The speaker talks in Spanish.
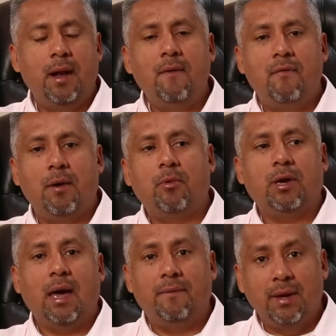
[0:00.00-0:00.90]
enfermo
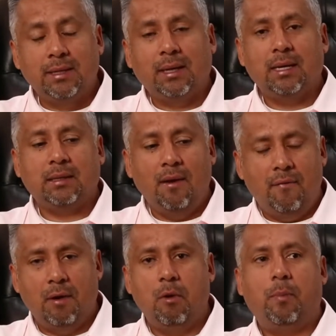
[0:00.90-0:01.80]
que avise que está
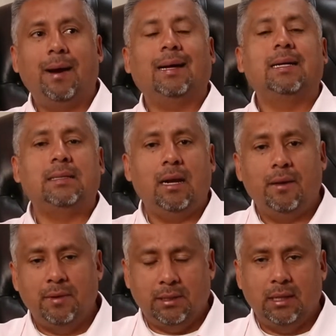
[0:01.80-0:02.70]
enfermo para que se le
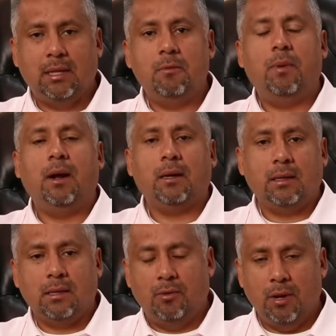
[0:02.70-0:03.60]
visite, para que
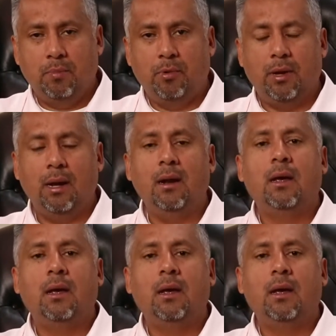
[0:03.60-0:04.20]
se ore por él